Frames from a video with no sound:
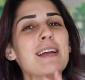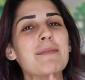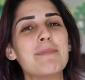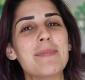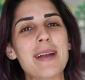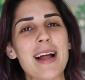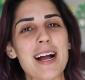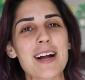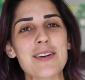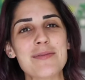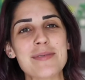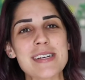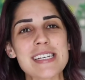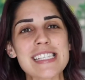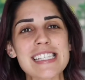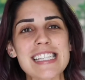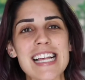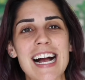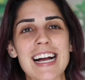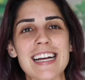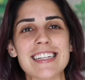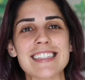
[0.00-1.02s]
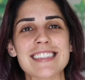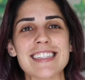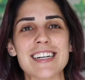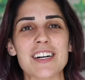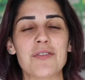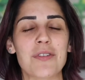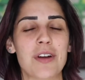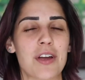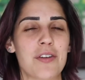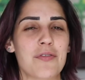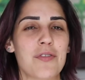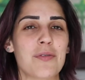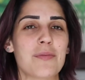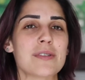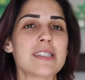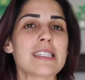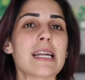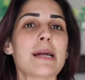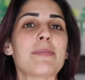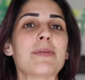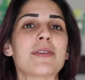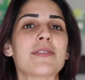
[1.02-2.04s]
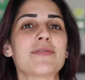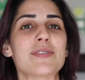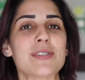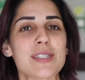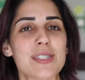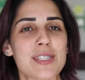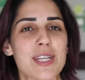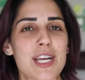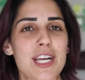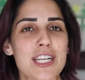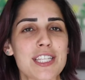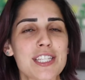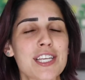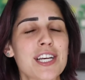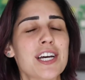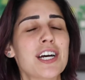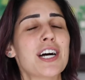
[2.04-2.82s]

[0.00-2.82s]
E para começar, então, eu vou mostrar para vocês